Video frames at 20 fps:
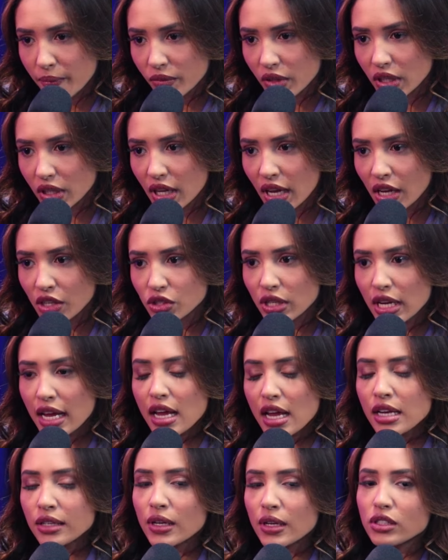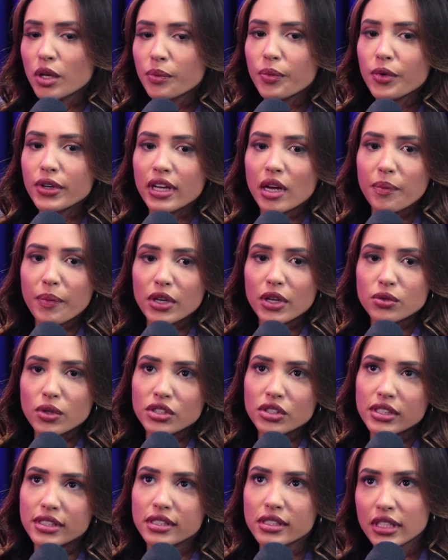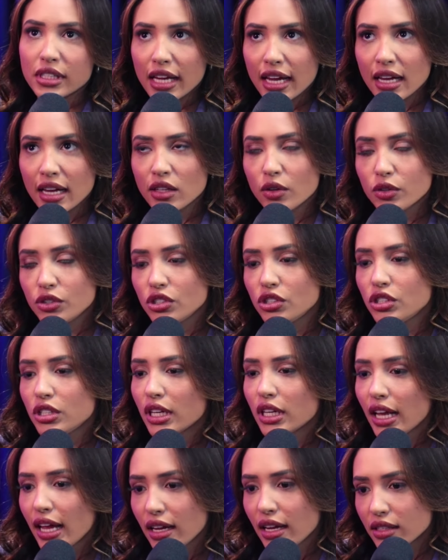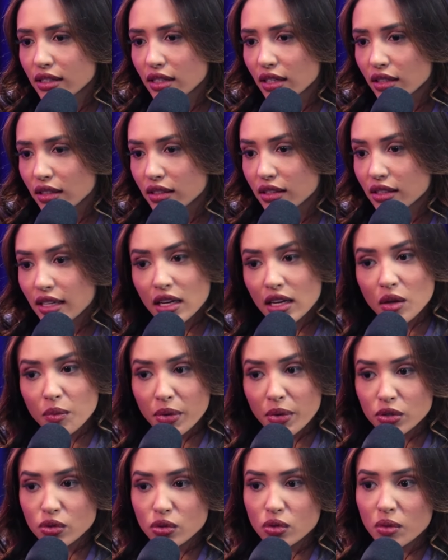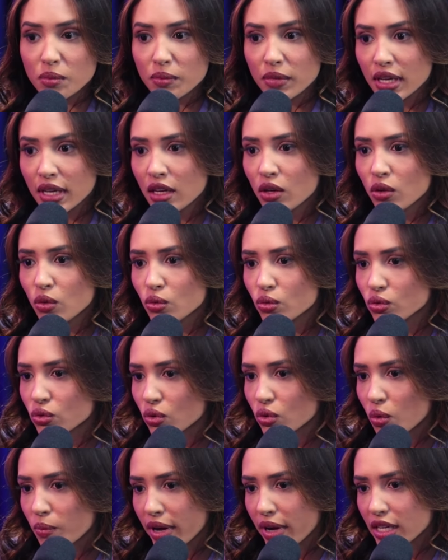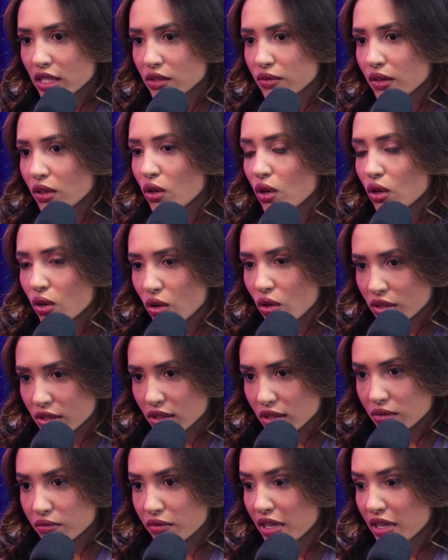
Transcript: Entende? Não é só porque a pessoa é de esquerda ou de direita que ela é uma pessoa menos ou mais valorosa.